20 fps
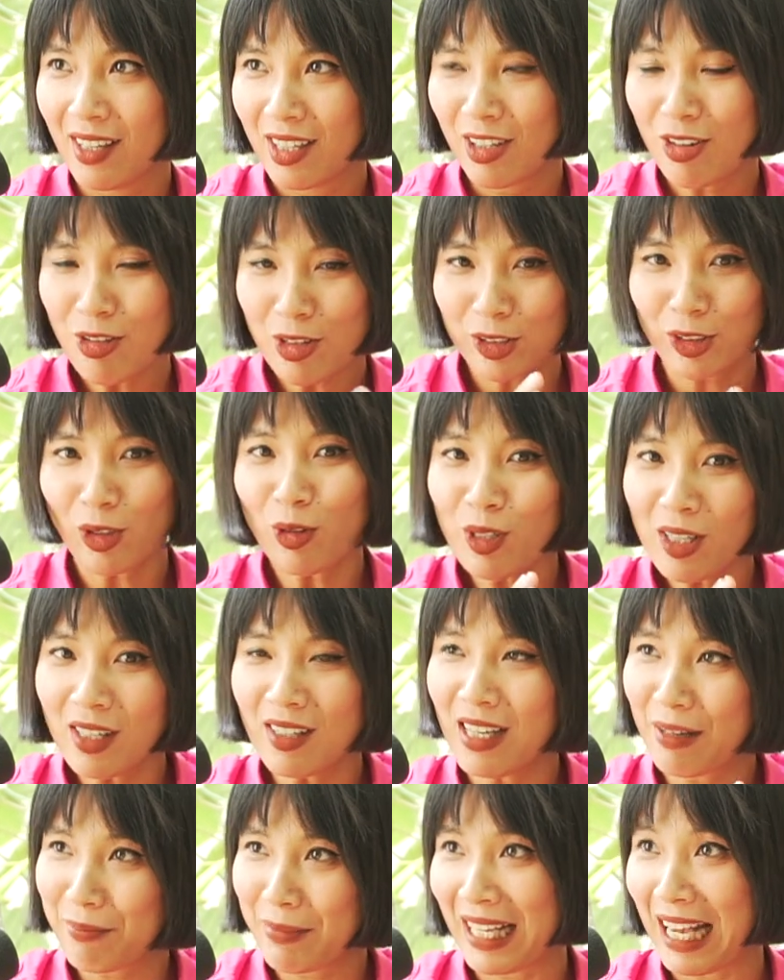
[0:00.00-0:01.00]
nó còn tốt
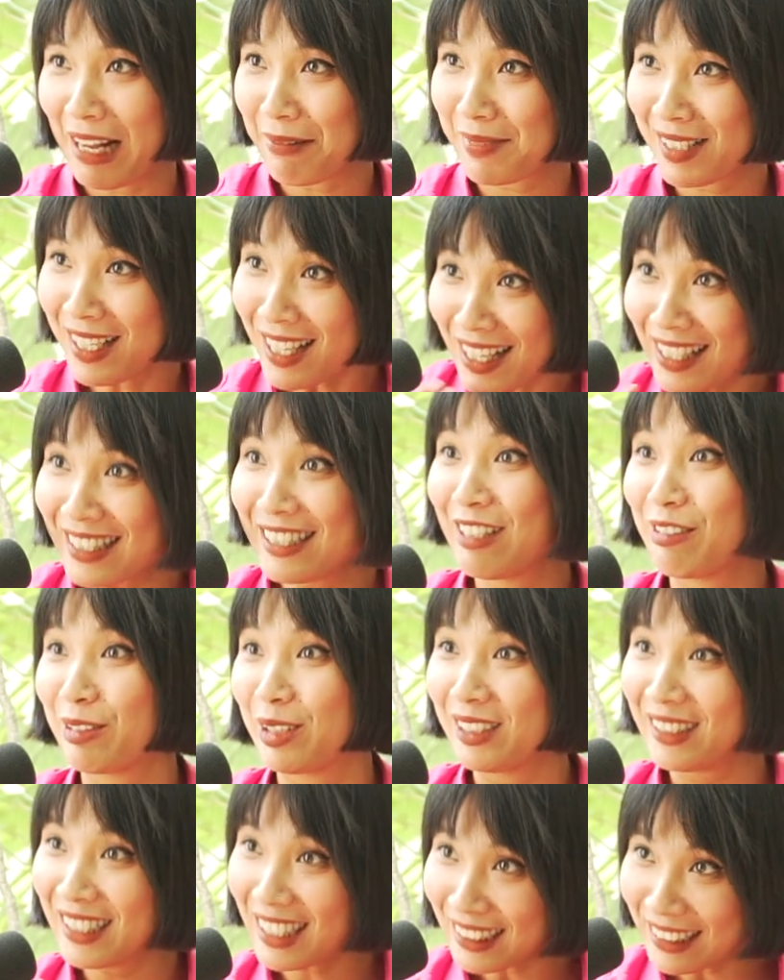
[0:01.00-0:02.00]
hơn là mình làm rất là nhiều
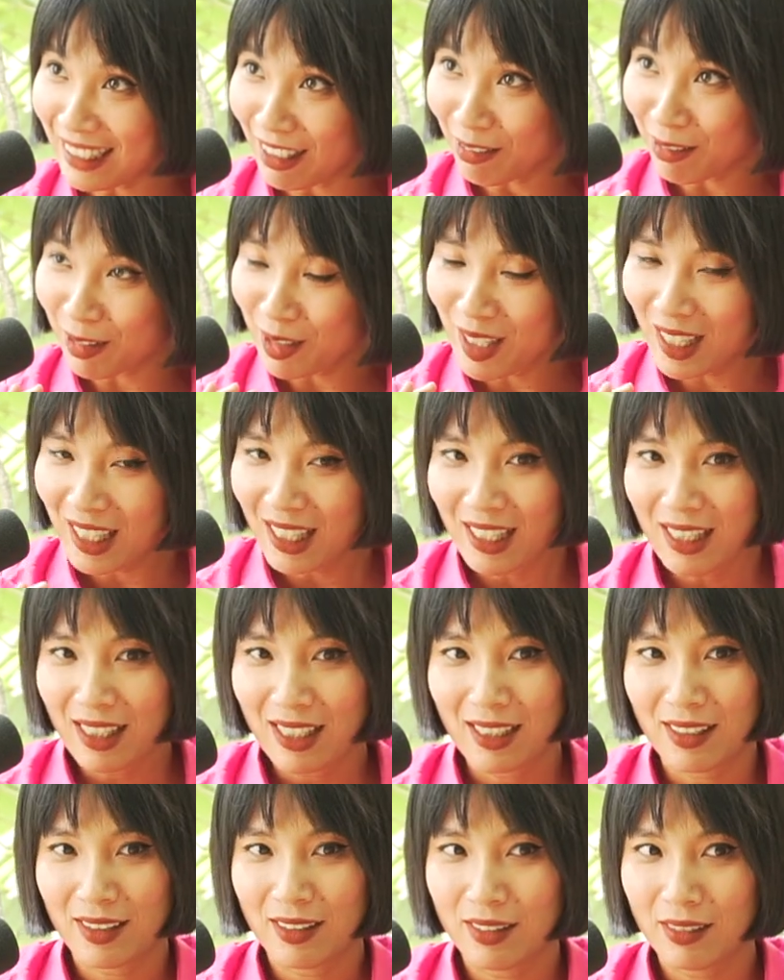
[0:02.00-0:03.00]
thứ khác nhau
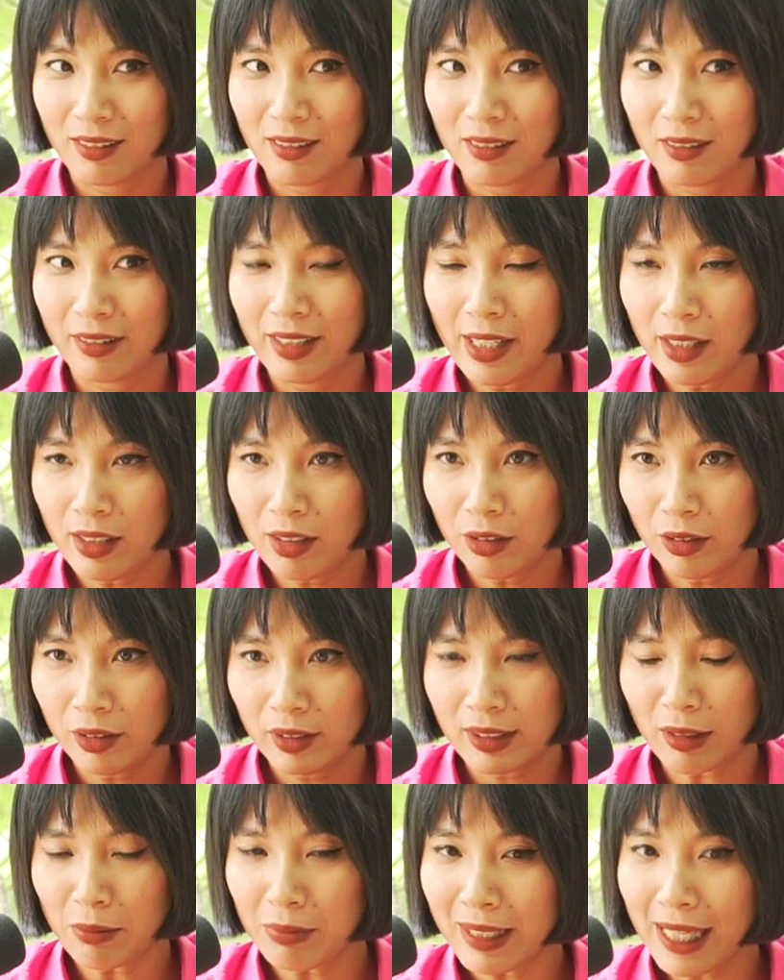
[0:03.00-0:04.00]
Ờ, nên
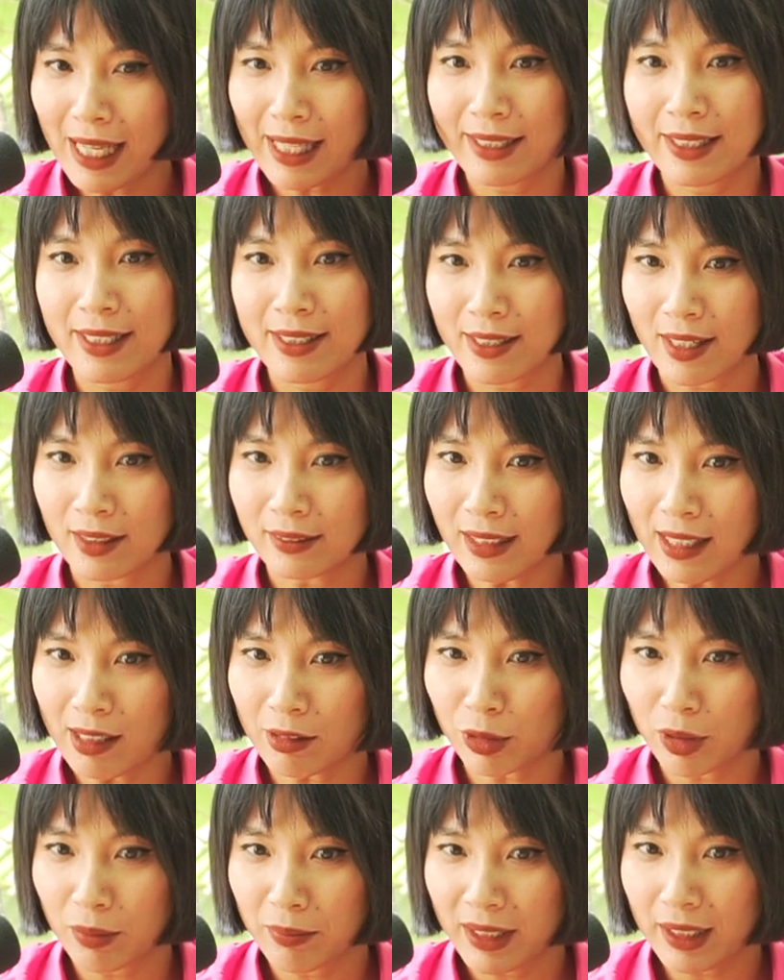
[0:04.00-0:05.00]
trong cái hành trình sáng
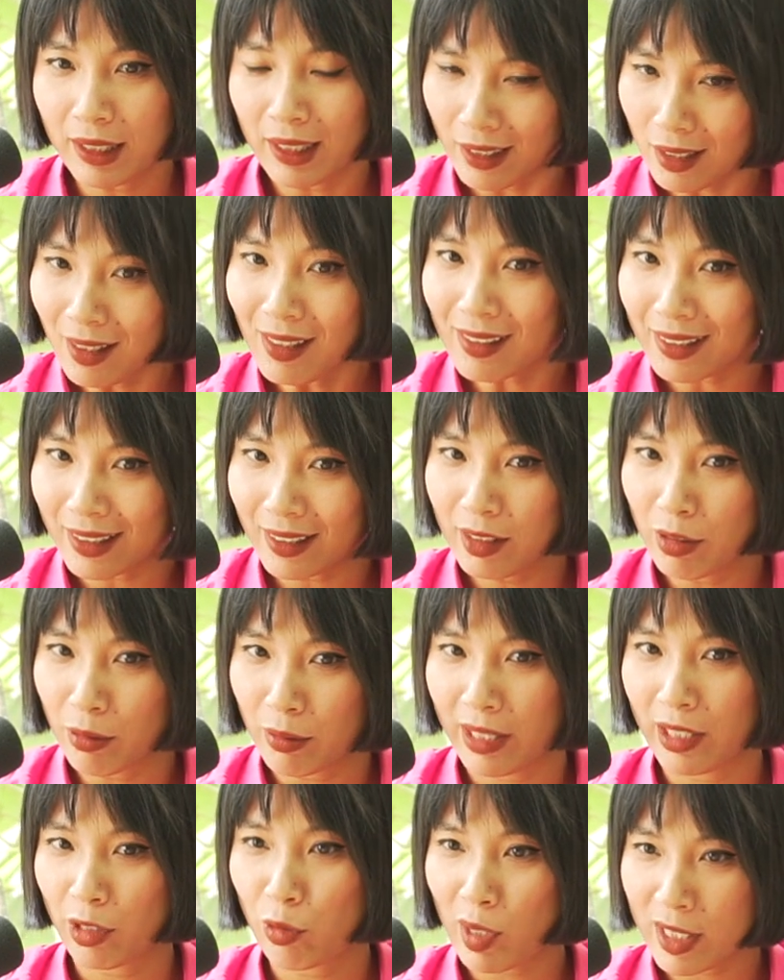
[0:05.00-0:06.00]
tạo thì mình nghĩ là cái
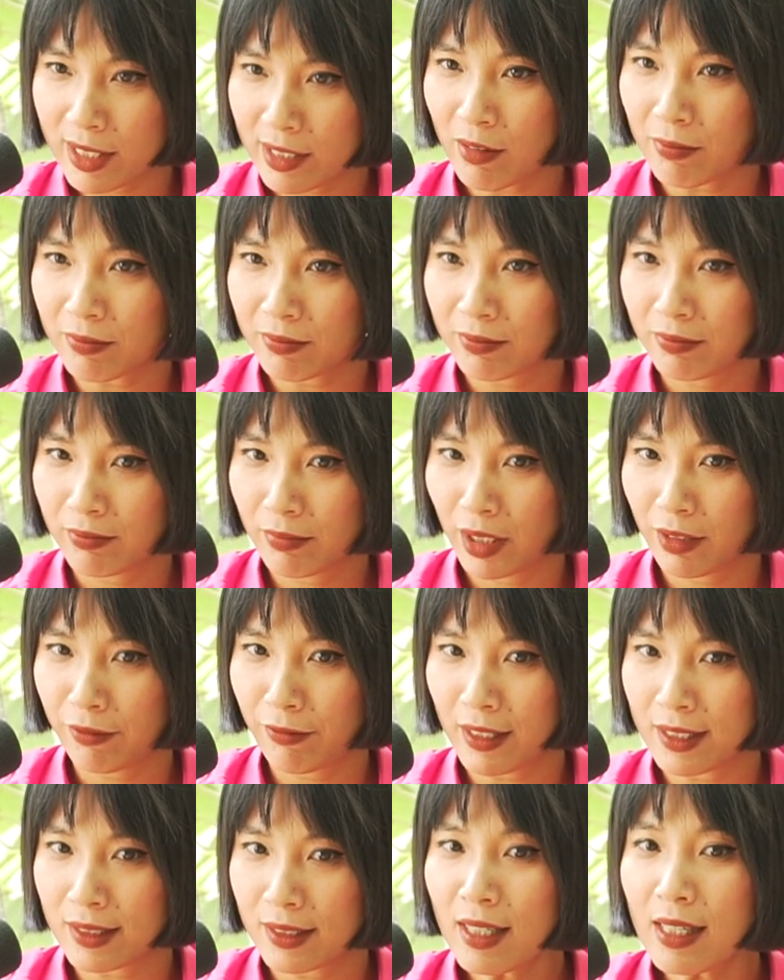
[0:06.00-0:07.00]
điều này quan trọng mình
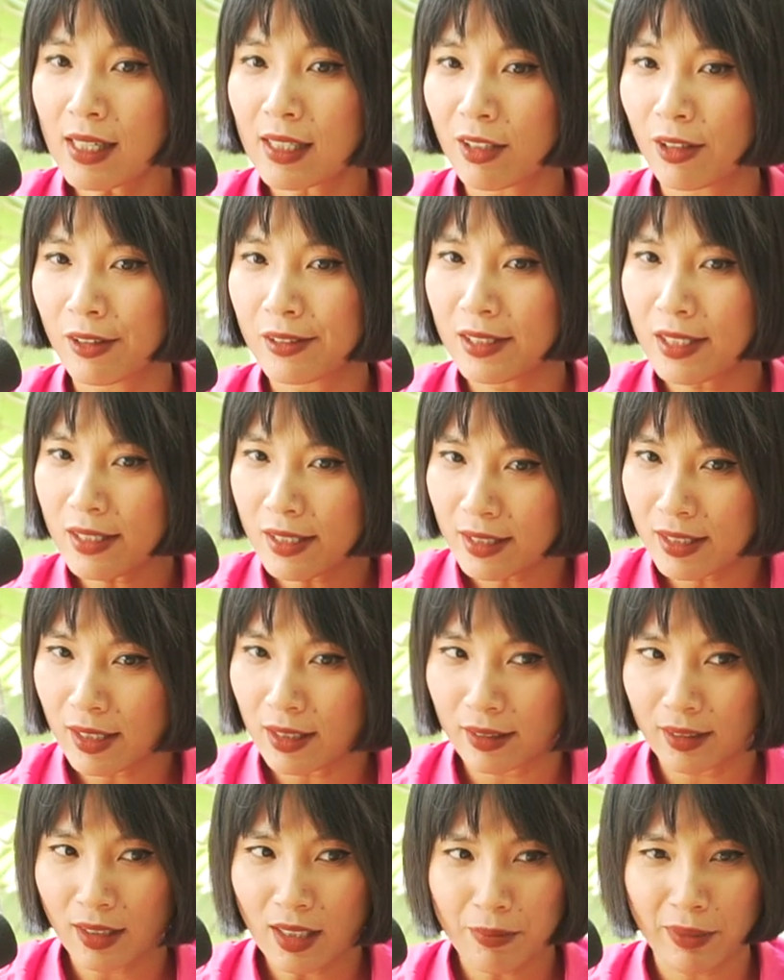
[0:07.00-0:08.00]
phải rất là
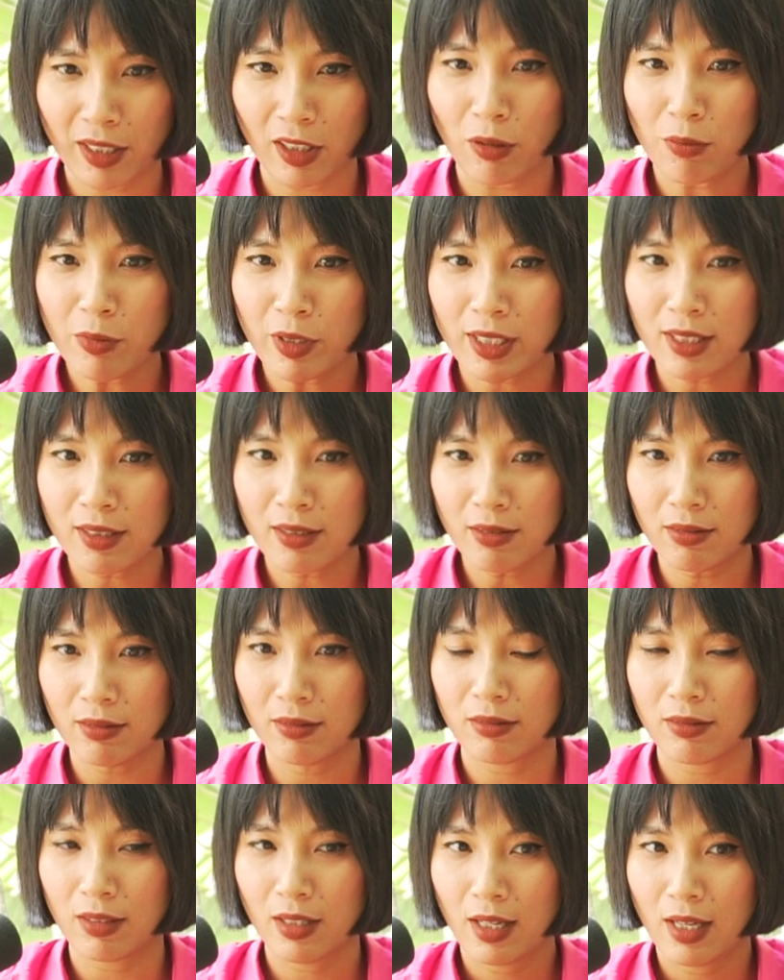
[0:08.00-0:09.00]
consistent tức là mình có một cái sự
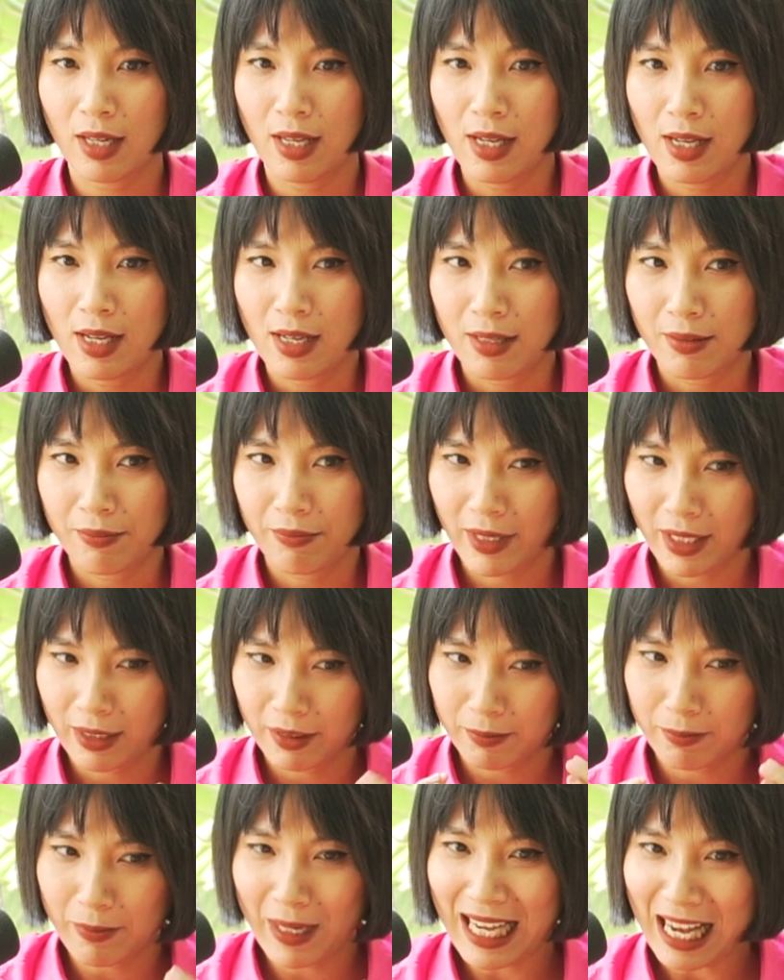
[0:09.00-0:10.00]

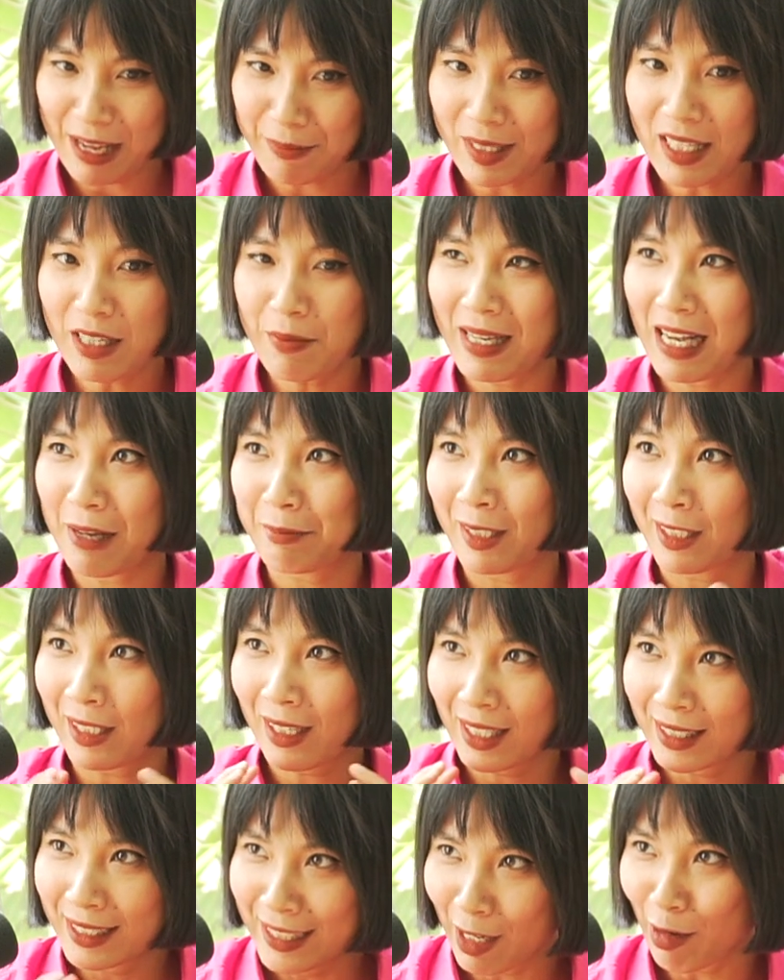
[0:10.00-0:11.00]
mình mình làm cái gì mình làm
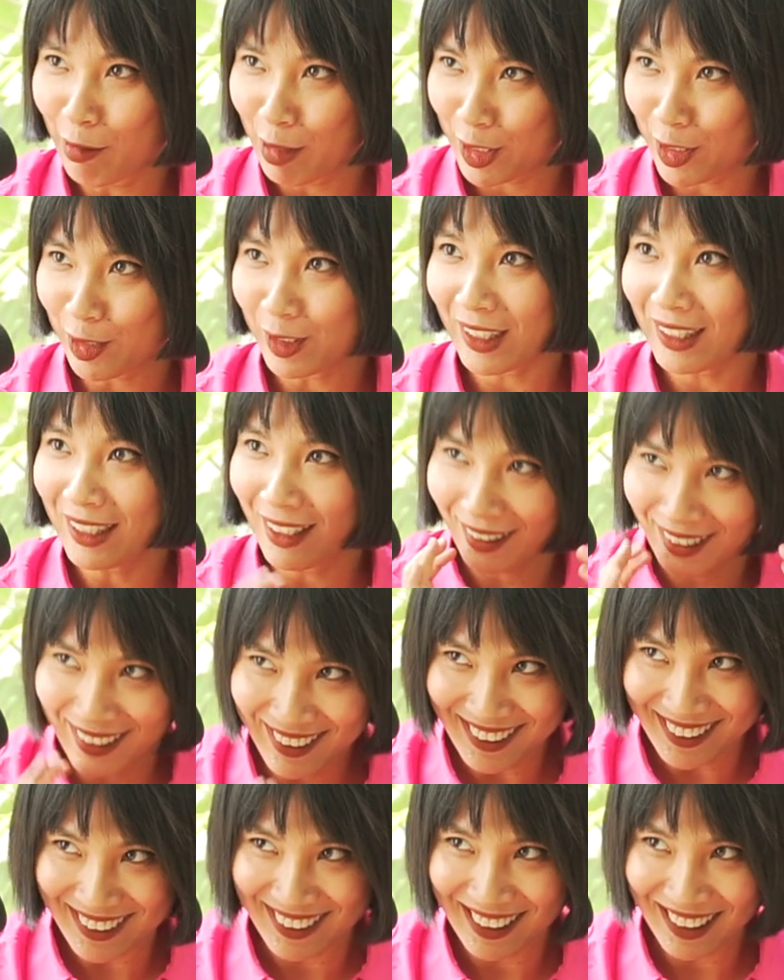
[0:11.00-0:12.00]
thật là nhiều để cho người ta nhớ
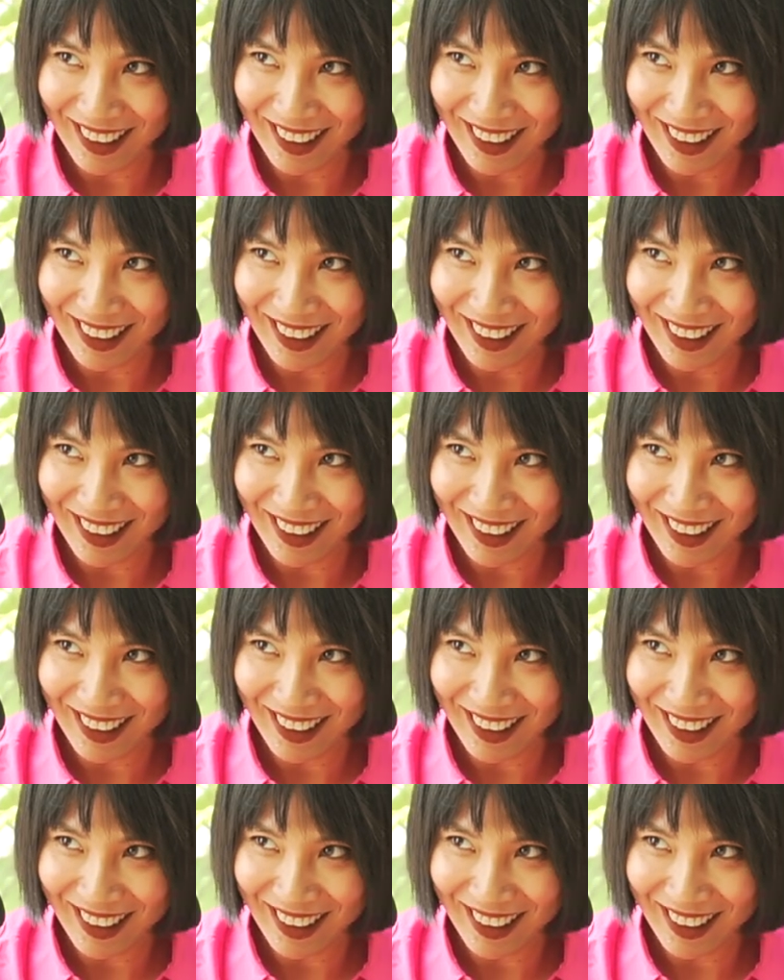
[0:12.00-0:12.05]
uh,